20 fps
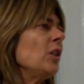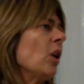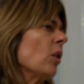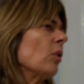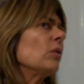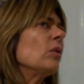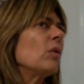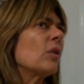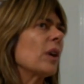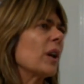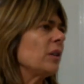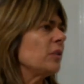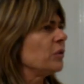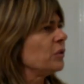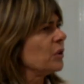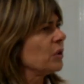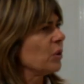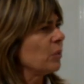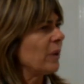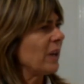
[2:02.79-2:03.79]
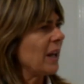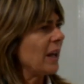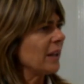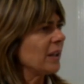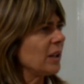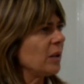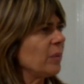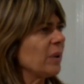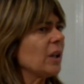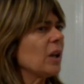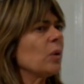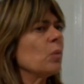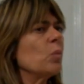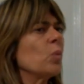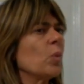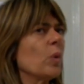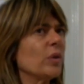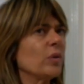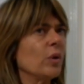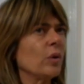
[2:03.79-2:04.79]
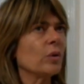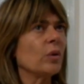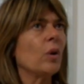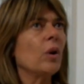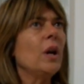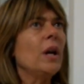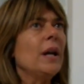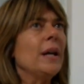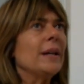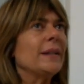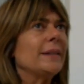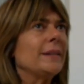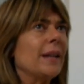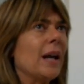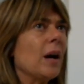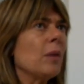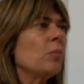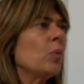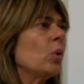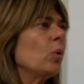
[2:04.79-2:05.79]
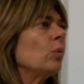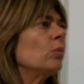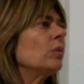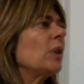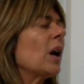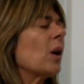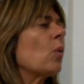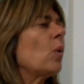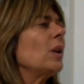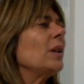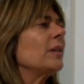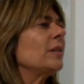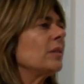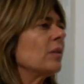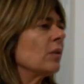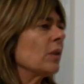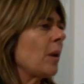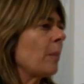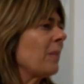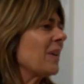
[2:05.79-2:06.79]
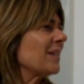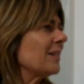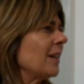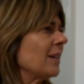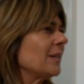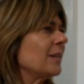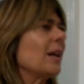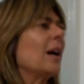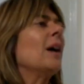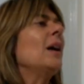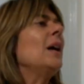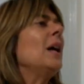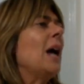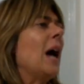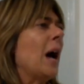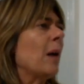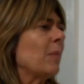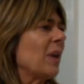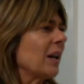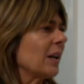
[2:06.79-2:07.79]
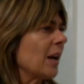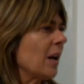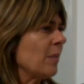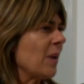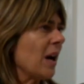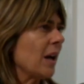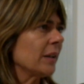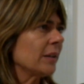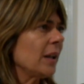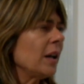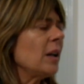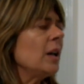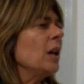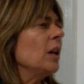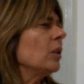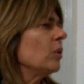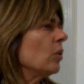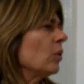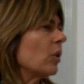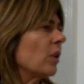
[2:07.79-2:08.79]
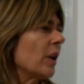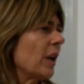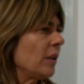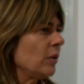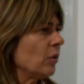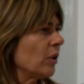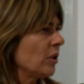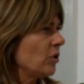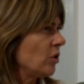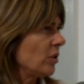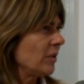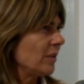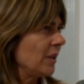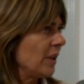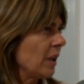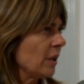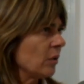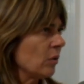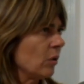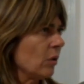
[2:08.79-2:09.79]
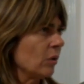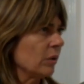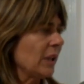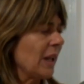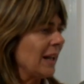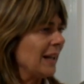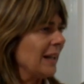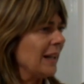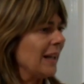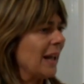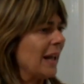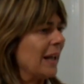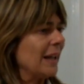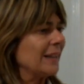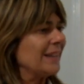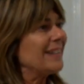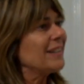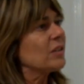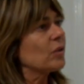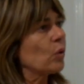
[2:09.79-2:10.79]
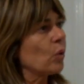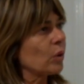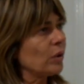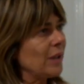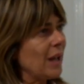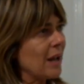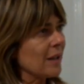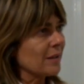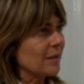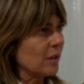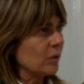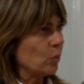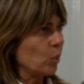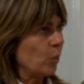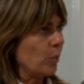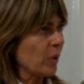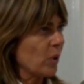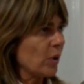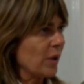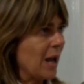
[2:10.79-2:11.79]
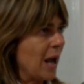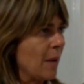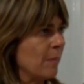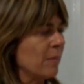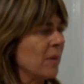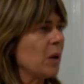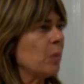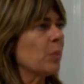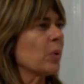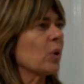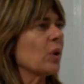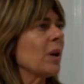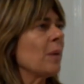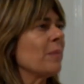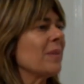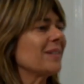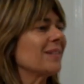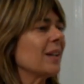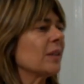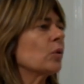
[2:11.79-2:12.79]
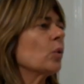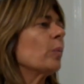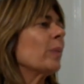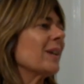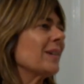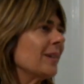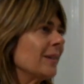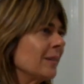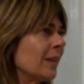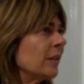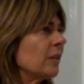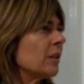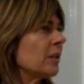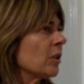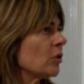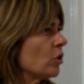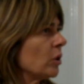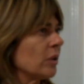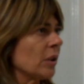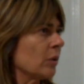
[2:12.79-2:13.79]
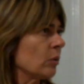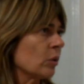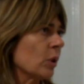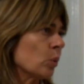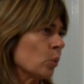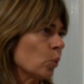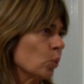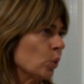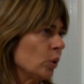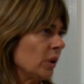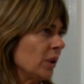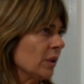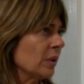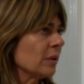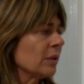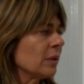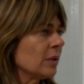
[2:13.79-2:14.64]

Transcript: No, non credo siano parecchi perché comunque sono, siamo una coalizione abbastanza amalgamata, non credo che ci siano delle discordanze sul programma, il programma è stato presentato ed accettato da tutti.